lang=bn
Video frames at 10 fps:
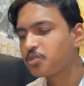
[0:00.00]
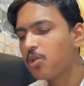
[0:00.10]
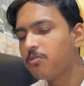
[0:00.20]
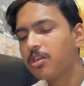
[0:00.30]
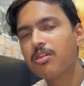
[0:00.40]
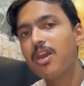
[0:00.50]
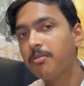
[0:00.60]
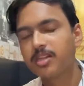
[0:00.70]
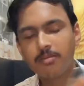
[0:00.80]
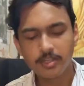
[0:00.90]
ওভারঅল
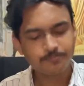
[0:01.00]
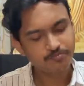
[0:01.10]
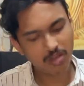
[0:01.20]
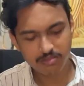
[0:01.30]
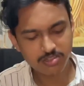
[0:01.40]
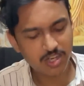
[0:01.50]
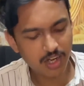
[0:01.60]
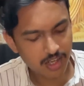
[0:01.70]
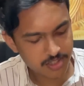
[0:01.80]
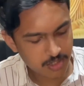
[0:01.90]
খাবার দাবার সেটা
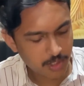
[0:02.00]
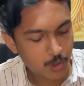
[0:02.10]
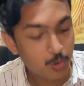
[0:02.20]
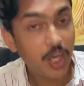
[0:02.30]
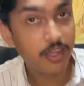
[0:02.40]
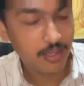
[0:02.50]
লেগেছে আমার টু নাইনটি